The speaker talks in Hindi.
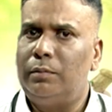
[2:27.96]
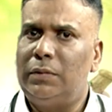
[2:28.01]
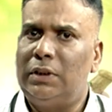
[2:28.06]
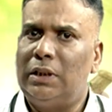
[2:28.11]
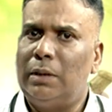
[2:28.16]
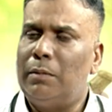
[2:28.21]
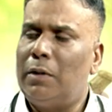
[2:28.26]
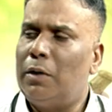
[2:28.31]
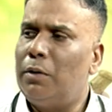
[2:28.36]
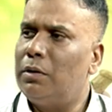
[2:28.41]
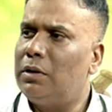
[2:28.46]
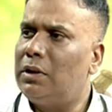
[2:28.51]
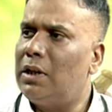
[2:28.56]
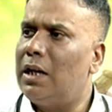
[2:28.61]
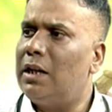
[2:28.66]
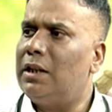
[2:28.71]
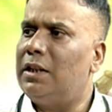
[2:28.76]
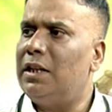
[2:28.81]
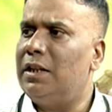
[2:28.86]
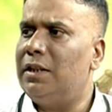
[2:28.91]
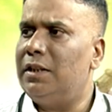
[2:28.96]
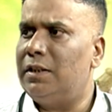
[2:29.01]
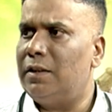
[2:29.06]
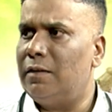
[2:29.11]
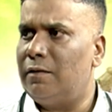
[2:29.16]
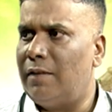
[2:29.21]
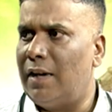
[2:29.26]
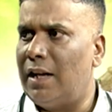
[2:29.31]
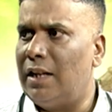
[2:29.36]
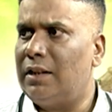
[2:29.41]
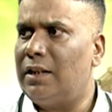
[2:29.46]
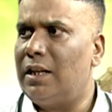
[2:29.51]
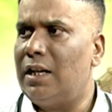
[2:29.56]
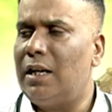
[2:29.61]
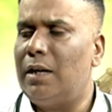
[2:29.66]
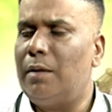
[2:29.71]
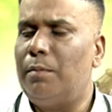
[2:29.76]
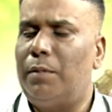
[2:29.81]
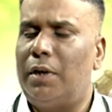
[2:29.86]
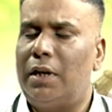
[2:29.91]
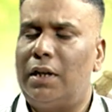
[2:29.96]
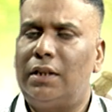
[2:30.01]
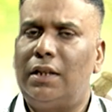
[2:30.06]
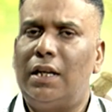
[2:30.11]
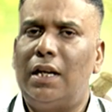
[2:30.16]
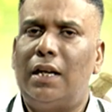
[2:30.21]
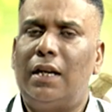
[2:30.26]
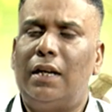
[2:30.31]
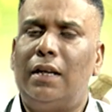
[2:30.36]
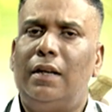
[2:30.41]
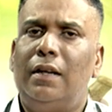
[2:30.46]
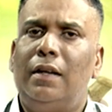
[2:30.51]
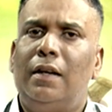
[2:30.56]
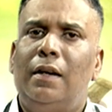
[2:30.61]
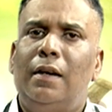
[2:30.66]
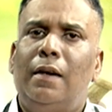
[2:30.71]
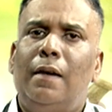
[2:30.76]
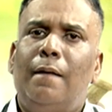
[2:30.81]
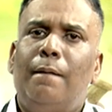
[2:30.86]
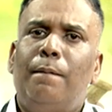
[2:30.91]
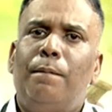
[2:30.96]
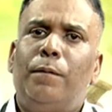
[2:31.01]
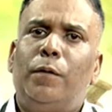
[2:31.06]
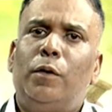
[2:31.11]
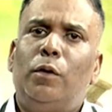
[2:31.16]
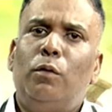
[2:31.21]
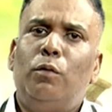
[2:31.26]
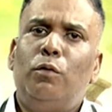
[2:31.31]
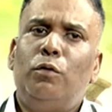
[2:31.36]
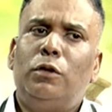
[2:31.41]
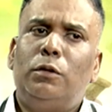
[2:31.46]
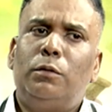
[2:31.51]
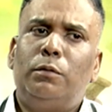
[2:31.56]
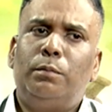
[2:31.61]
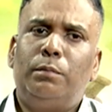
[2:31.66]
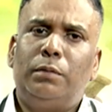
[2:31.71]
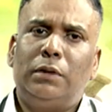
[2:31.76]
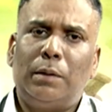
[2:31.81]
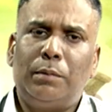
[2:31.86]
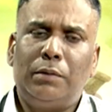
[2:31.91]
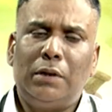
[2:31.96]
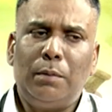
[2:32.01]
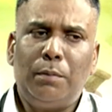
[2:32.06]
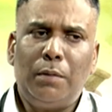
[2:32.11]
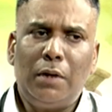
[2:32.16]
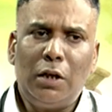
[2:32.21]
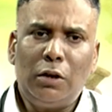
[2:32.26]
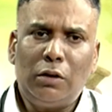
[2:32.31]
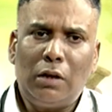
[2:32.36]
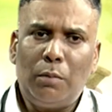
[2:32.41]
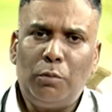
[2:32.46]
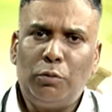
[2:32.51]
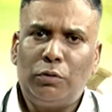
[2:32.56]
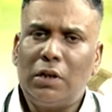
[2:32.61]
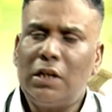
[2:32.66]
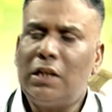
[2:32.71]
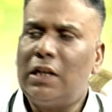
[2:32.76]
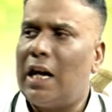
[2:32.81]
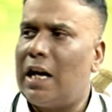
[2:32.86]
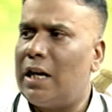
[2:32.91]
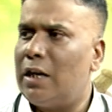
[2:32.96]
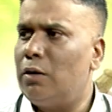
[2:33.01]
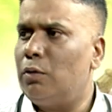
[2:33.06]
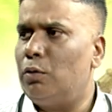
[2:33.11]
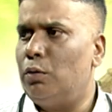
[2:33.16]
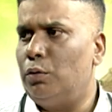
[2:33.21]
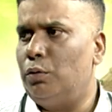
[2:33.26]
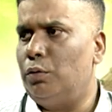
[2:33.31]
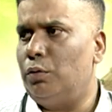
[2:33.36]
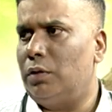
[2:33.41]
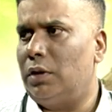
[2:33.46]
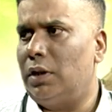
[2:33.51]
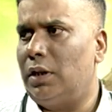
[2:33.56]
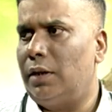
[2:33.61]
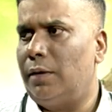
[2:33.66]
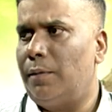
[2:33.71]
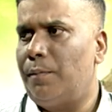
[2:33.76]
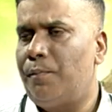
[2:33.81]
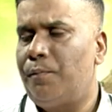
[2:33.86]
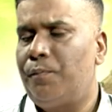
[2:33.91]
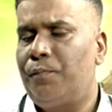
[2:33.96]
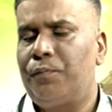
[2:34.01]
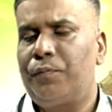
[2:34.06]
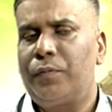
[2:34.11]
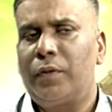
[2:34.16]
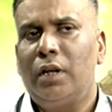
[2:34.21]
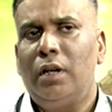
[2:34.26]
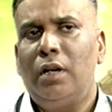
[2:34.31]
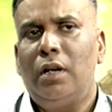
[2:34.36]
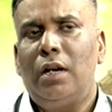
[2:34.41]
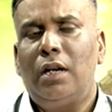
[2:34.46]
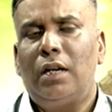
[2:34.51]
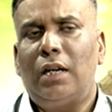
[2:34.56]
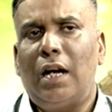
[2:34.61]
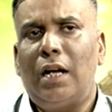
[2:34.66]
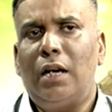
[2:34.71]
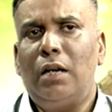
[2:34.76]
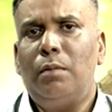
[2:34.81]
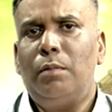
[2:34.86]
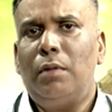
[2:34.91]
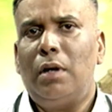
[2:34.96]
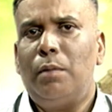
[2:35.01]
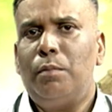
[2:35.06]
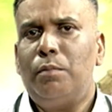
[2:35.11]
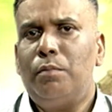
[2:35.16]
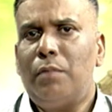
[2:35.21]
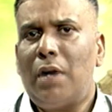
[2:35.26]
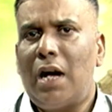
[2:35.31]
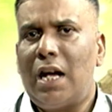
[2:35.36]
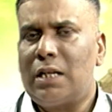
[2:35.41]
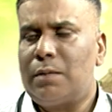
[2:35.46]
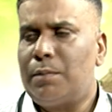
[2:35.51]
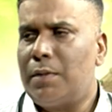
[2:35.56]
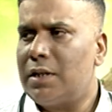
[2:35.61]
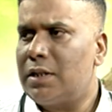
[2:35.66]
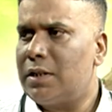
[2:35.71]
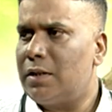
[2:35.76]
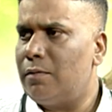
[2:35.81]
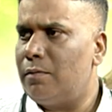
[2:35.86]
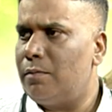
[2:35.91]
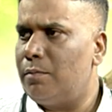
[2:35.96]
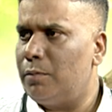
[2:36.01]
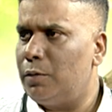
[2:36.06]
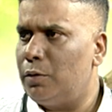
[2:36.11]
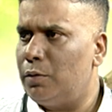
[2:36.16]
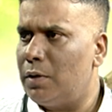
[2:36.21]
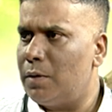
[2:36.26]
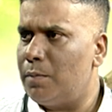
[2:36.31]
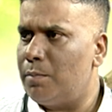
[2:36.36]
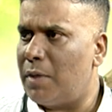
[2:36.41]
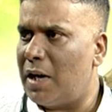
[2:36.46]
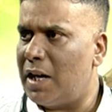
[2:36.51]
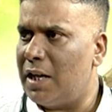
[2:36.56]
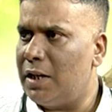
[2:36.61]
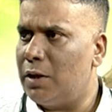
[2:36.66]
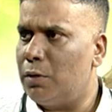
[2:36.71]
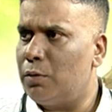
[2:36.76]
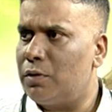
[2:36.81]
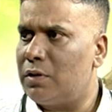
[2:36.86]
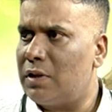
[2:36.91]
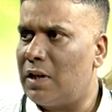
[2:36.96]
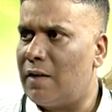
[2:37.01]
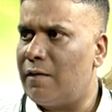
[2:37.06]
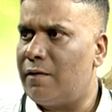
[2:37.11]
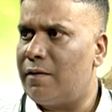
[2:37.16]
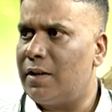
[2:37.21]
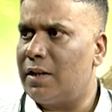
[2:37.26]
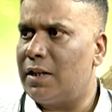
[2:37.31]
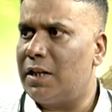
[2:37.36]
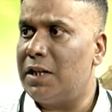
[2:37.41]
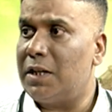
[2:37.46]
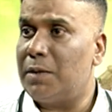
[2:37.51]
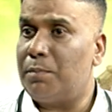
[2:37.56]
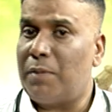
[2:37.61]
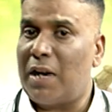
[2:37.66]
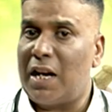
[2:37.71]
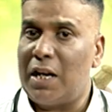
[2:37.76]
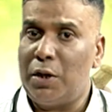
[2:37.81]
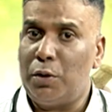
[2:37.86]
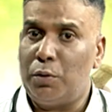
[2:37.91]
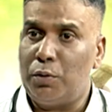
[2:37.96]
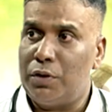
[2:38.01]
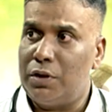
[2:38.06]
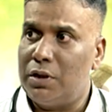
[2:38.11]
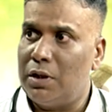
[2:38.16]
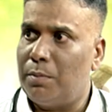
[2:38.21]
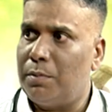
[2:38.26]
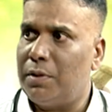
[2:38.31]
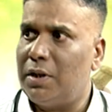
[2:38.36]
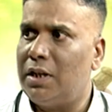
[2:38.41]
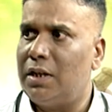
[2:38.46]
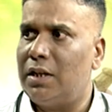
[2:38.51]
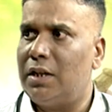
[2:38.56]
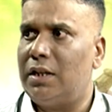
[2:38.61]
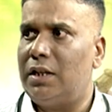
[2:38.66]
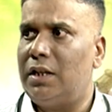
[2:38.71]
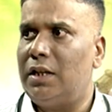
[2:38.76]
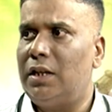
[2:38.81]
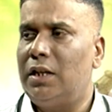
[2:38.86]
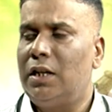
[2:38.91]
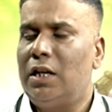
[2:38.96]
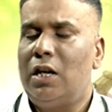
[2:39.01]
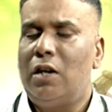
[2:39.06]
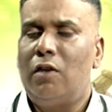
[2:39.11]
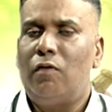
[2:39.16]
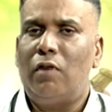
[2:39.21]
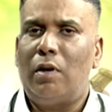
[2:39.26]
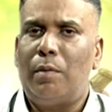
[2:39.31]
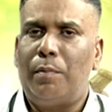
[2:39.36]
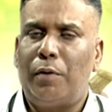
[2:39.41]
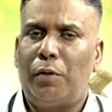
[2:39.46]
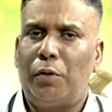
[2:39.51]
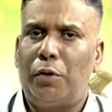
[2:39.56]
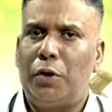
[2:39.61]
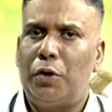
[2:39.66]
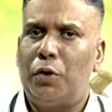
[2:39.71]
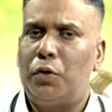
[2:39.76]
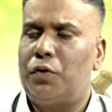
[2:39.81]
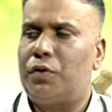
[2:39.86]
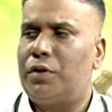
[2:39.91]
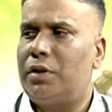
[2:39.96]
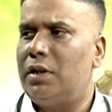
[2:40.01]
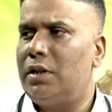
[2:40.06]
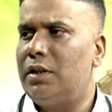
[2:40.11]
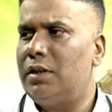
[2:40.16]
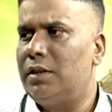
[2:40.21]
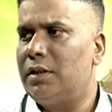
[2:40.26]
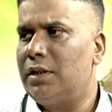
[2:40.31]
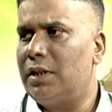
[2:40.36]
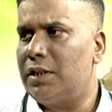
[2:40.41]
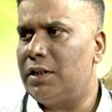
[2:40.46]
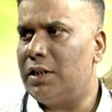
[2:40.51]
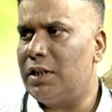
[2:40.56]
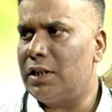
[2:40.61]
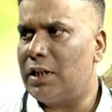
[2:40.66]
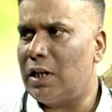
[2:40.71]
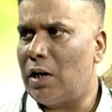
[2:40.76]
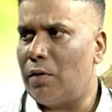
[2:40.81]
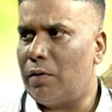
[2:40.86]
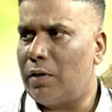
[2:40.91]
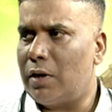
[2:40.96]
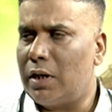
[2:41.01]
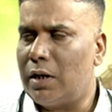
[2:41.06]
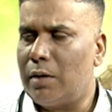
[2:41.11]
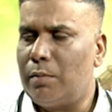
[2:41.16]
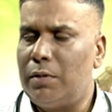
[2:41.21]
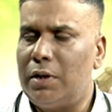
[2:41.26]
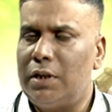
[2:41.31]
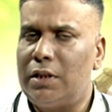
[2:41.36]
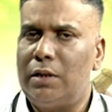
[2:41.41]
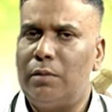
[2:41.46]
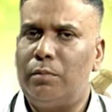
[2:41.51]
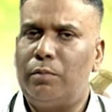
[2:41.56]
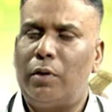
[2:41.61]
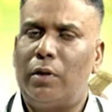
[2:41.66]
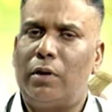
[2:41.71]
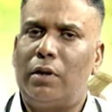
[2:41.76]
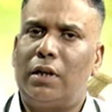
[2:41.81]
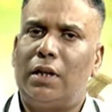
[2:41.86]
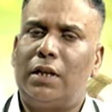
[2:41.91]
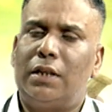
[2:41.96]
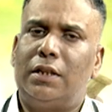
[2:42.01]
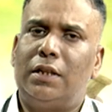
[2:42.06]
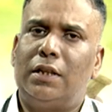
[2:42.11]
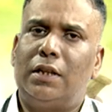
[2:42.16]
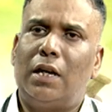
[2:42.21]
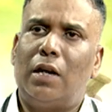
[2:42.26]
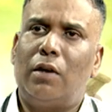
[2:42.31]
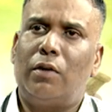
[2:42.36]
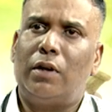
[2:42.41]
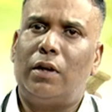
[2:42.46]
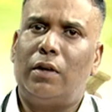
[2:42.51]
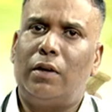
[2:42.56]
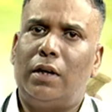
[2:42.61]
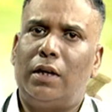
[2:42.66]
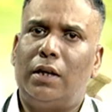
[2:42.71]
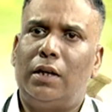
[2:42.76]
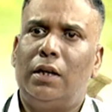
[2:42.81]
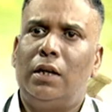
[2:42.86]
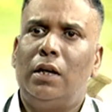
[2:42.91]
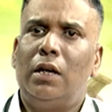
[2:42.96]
जमा होता है तेज़ी से फैलता है हम्म। बढ़ता है तो उस सबसे पहले तो हम उसके कारण को दूर करें जी कारण में हम आसपास के जो है पानी को साफ रखें पानी को जमने ना दें वहाँ पर किरोसिन का छिड़काव करें ब्लीचिंग पाउडर का छिड़काव करें